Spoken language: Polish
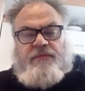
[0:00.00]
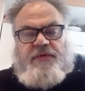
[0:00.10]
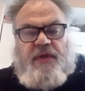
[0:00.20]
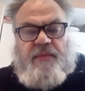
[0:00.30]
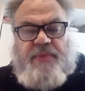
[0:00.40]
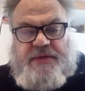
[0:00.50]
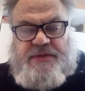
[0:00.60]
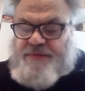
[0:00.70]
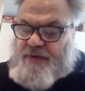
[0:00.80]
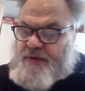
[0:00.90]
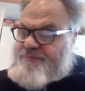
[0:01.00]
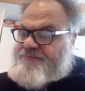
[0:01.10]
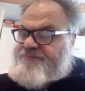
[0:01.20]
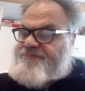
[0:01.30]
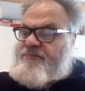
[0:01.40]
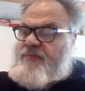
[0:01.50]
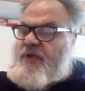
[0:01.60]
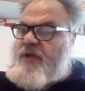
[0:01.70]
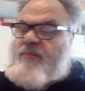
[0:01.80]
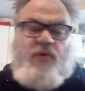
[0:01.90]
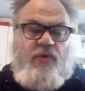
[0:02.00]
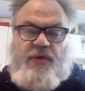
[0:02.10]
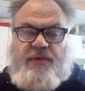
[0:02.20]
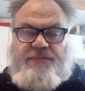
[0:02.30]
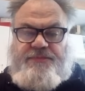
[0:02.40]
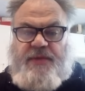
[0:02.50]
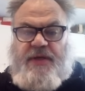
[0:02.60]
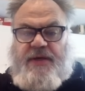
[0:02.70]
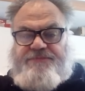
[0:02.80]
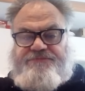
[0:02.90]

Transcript: Witam Państwa, mili moi, na